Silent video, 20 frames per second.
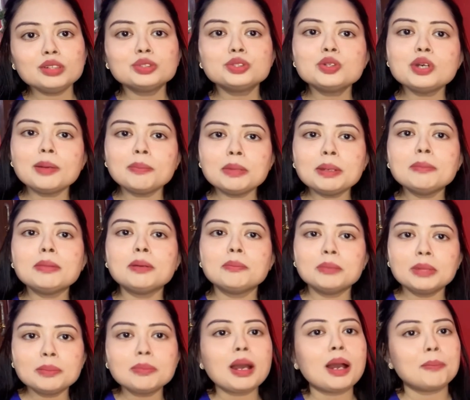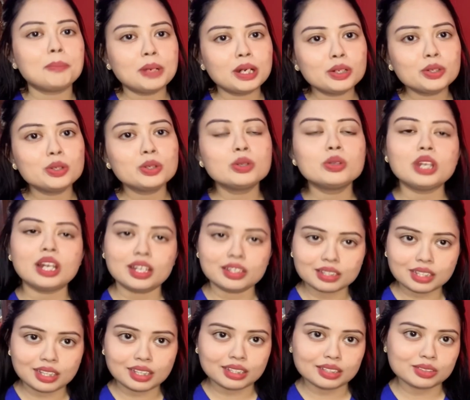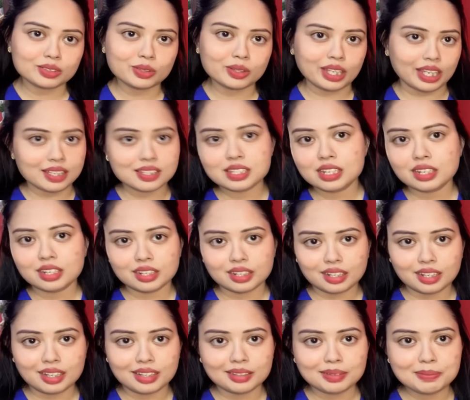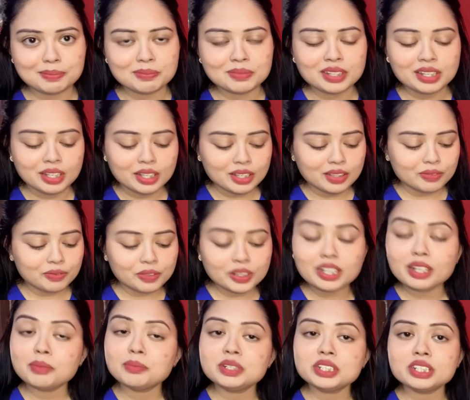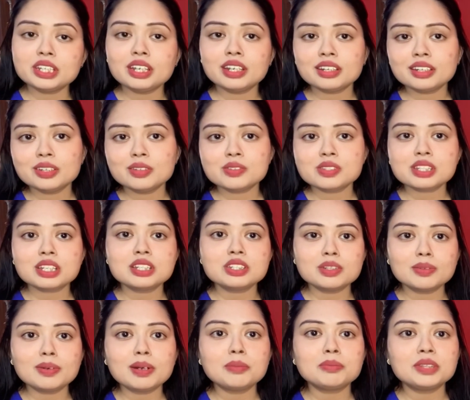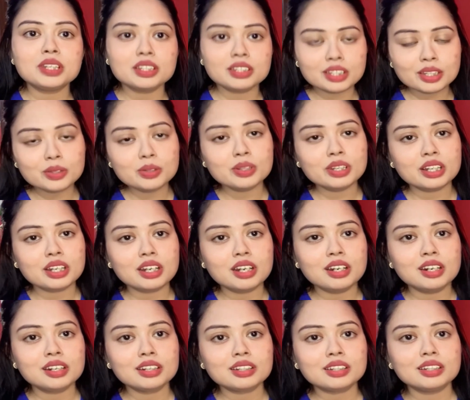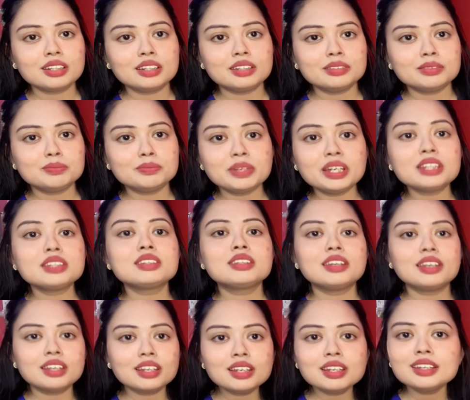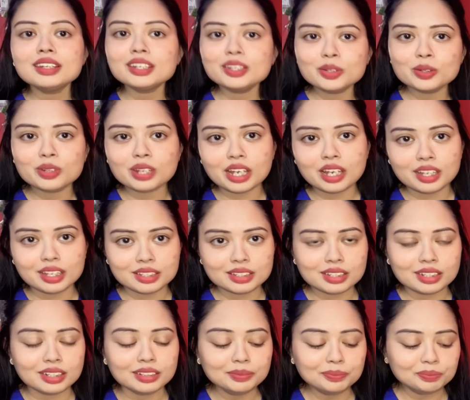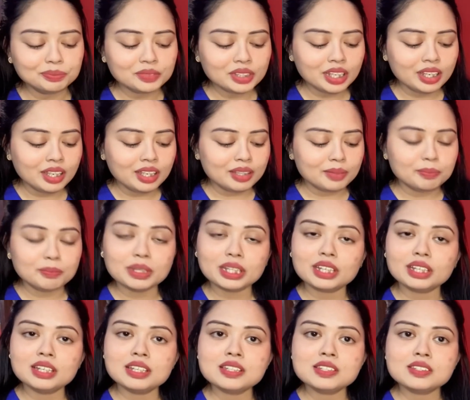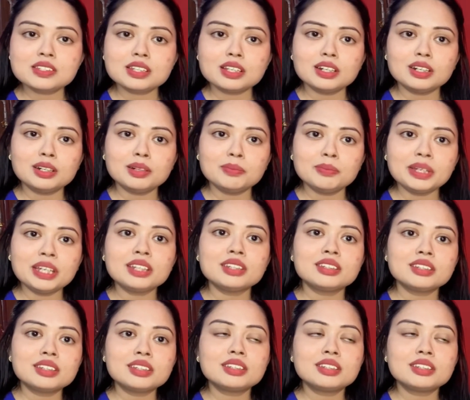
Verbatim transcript: तू अपने मम्मी पापा को रुलाता है तो कैसा लड़का है फिर अभिषेक ने उसका जवाब देते हुए कहा कि मैं तेरे लिए रुलाया था बिकॉज uh, मैं